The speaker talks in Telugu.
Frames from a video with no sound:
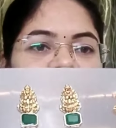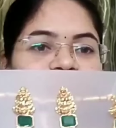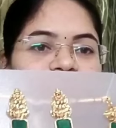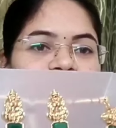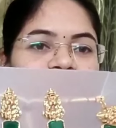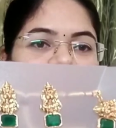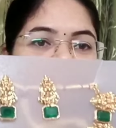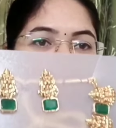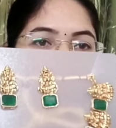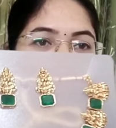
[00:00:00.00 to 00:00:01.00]
చూడండి
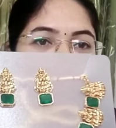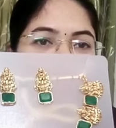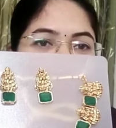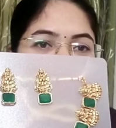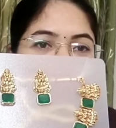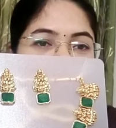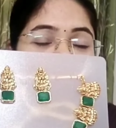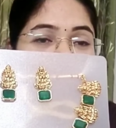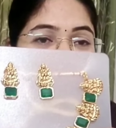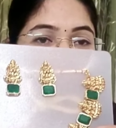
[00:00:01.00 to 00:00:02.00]
క్వాలిటీ అయితే అసలు
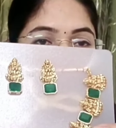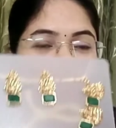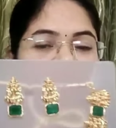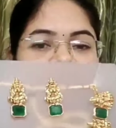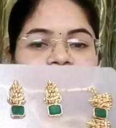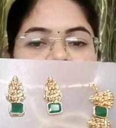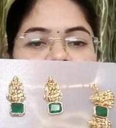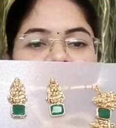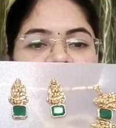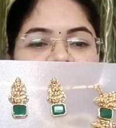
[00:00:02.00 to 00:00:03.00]
నిజంగా చాలా
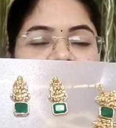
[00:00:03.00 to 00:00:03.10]
బాగుందండి